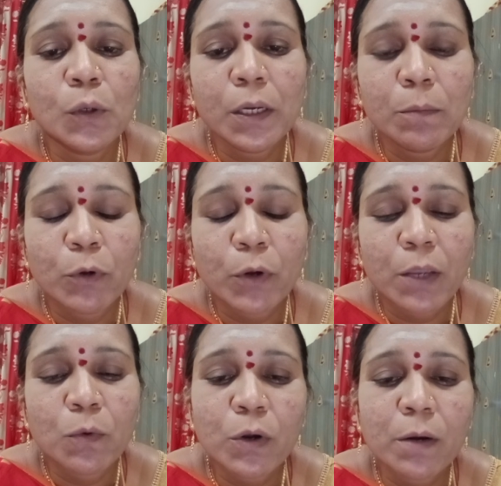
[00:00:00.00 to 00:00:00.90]
தொழில்
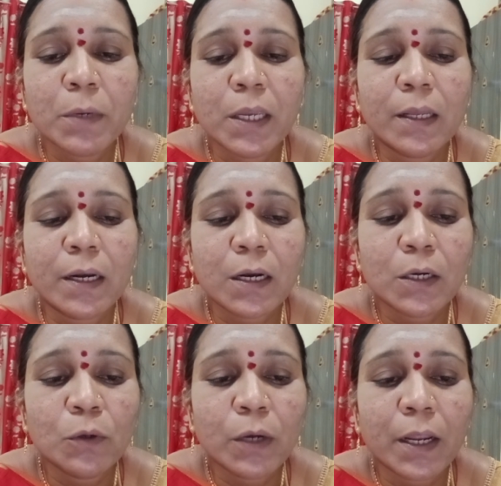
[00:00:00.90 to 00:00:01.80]
முனைவோர் அப்படிங்கிற
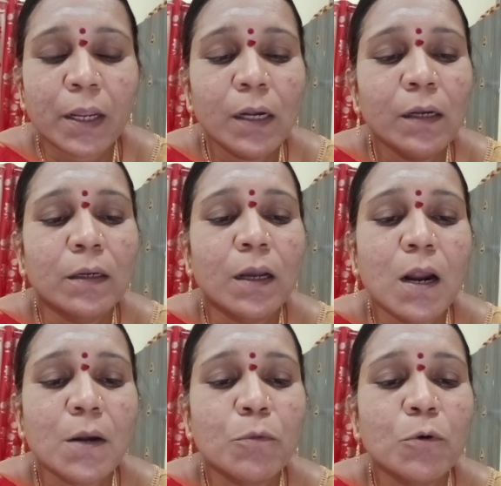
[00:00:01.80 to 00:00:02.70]
கட்டுரையில்
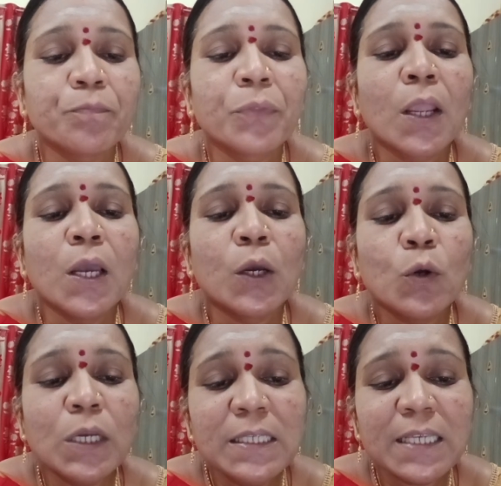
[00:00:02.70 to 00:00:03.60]
காண்போம்
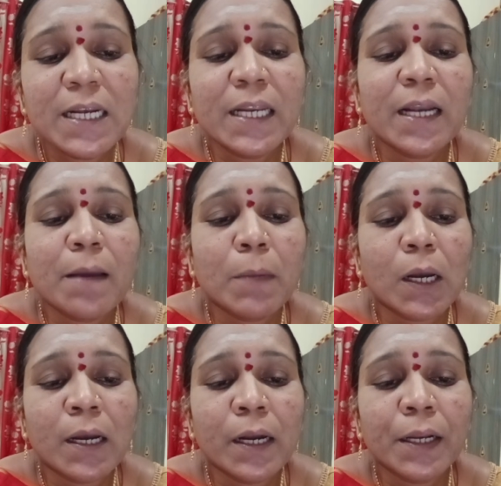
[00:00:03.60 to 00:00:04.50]
குறிஞ்சி நில
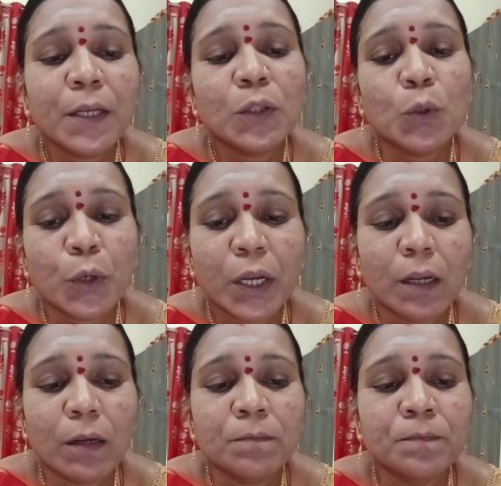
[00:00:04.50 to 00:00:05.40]
மக்களின்
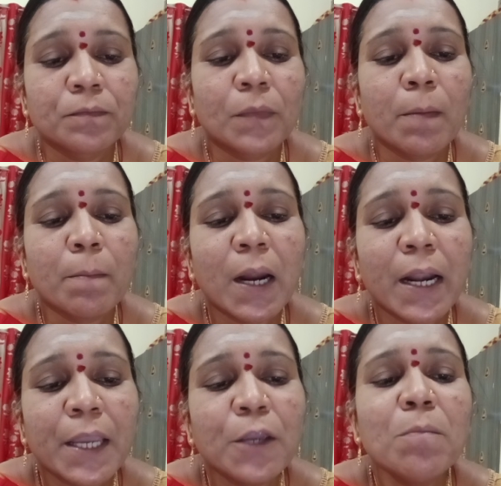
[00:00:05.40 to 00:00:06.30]
தொழில்
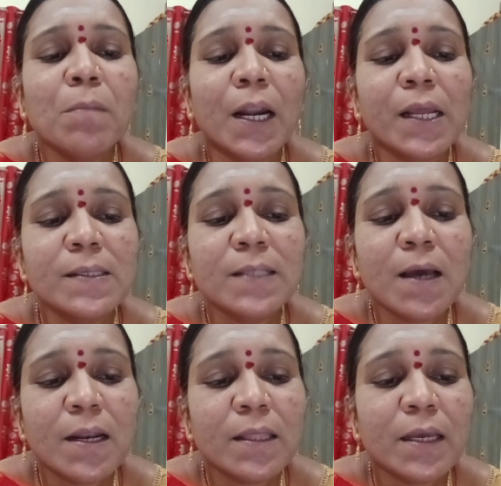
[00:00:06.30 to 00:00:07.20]
மலையும் மலை
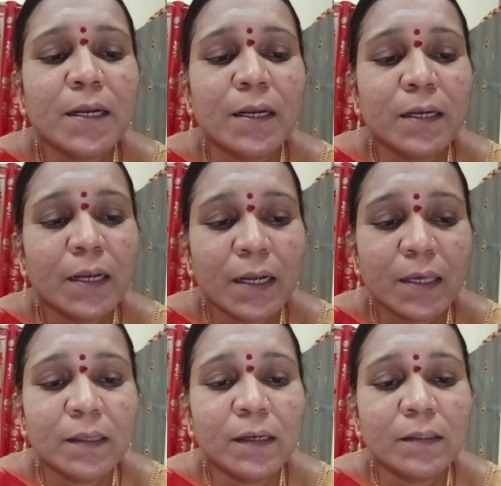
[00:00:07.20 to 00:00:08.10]
சார்ந்த
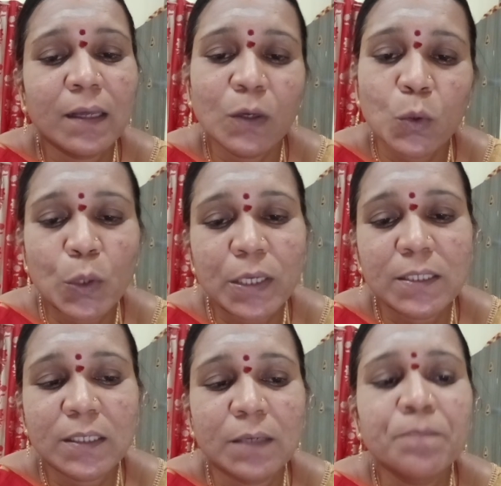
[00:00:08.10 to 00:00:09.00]
நிலத்தில்தான்
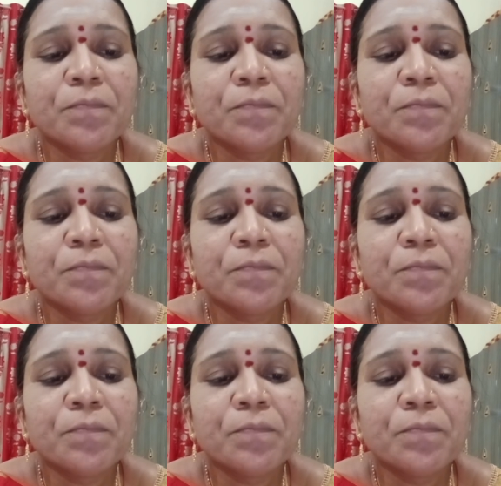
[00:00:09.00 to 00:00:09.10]
குறிஞ்சி